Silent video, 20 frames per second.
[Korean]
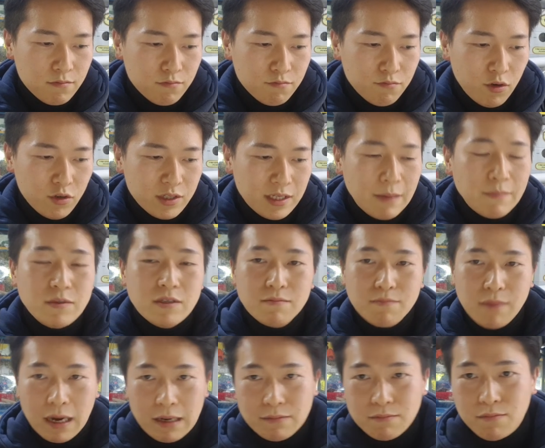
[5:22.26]
뭐 삶는
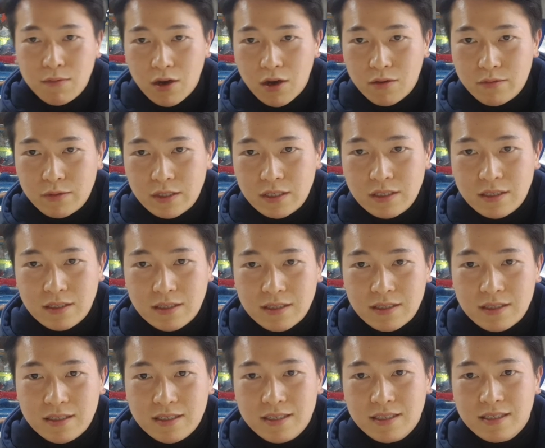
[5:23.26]
방법은
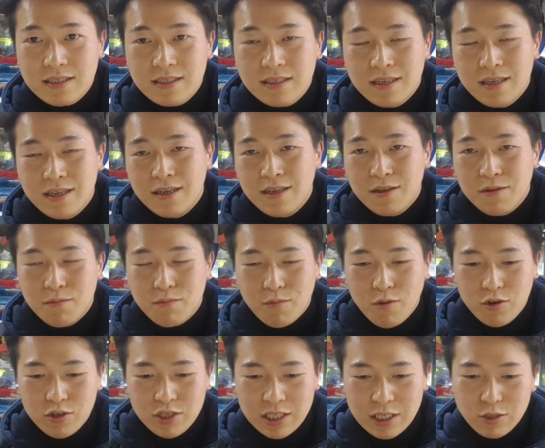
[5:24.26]

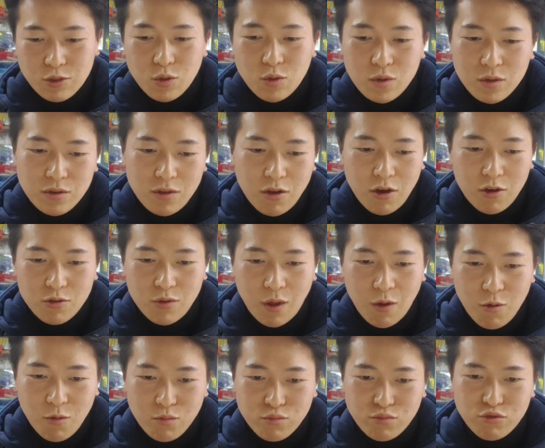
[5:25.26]
뭐 식초를 넣어도
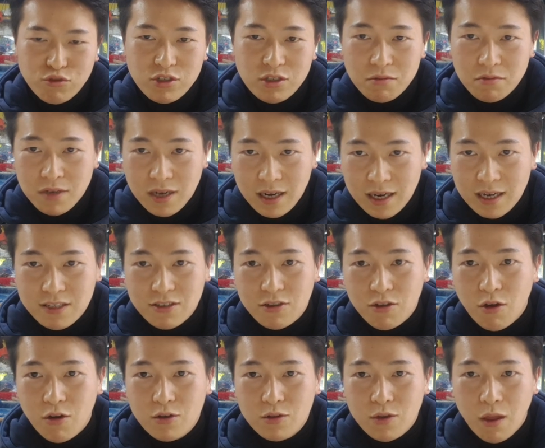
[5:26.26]
되고 무즙을 갈아서
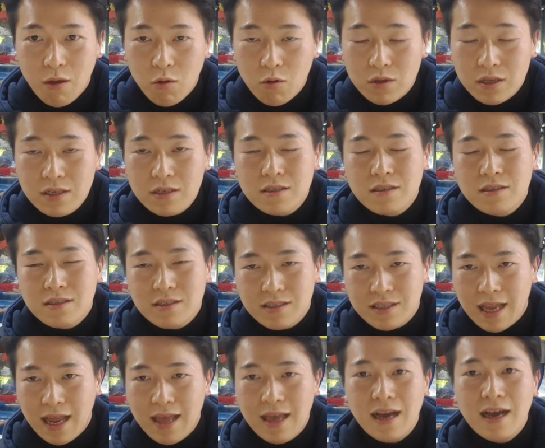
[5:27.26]
넣어도 되고 등등등
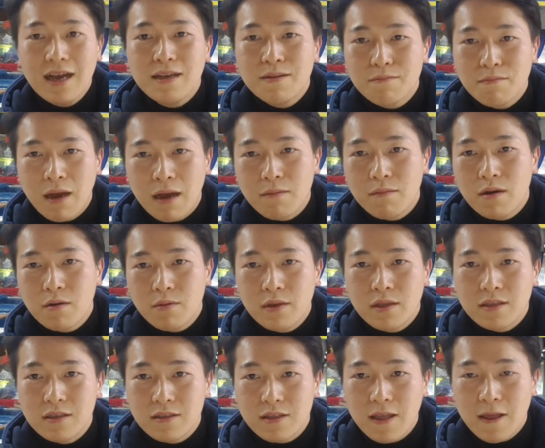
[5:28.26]
다양한 방법이
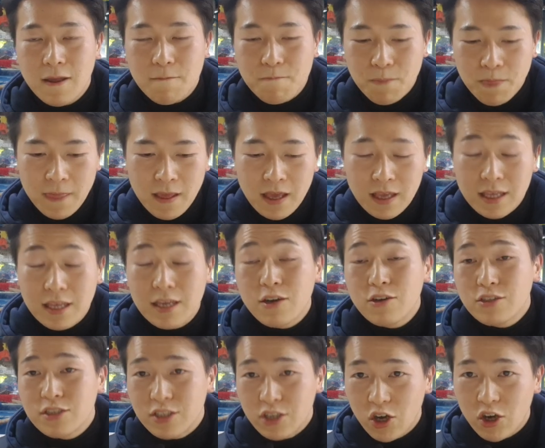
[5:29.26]
있는데
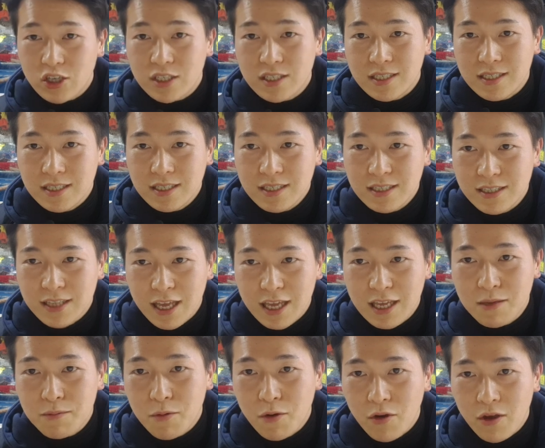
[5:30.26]
이거는 역시
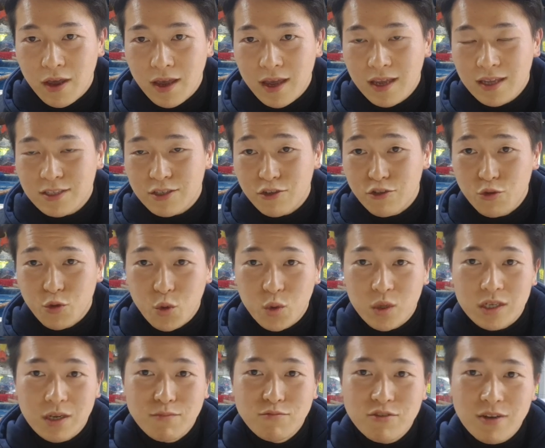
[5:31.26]
네이버에 저는 요리
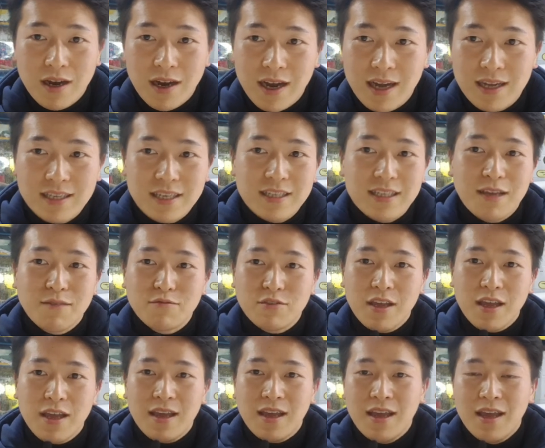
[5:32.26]
전문가가 아니기
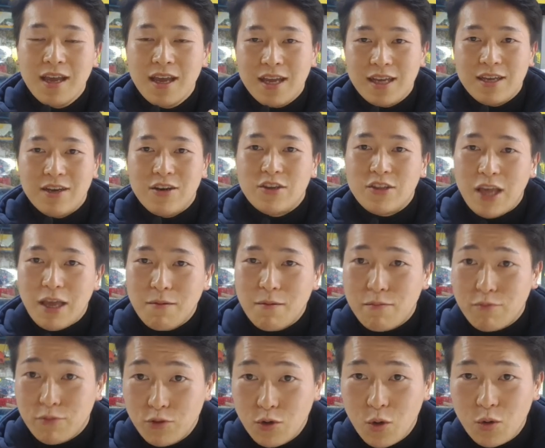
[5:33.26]
때문에 어 네이버
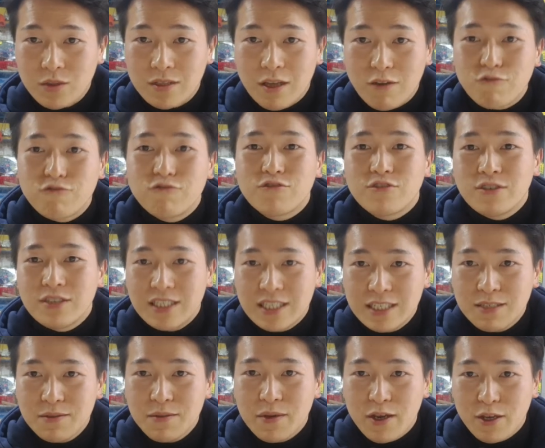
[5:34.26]
블로그나 구글을
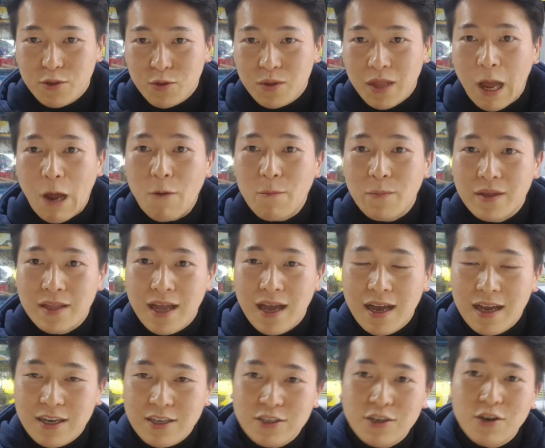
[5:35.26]
치면 또
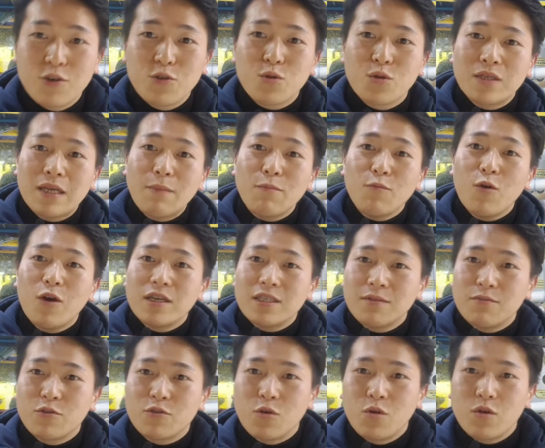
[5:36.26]
나옵니다. 그걸 또
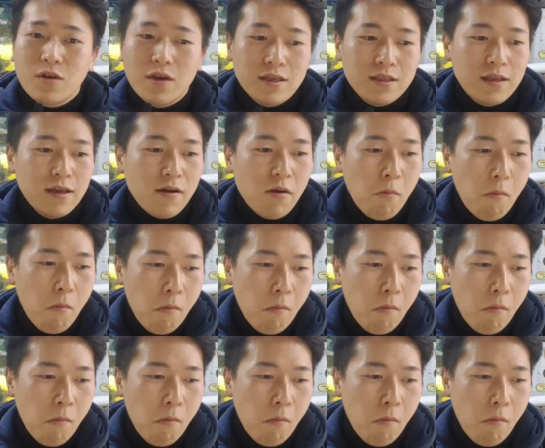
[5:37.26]
참고하시면 좋을 것 같아요.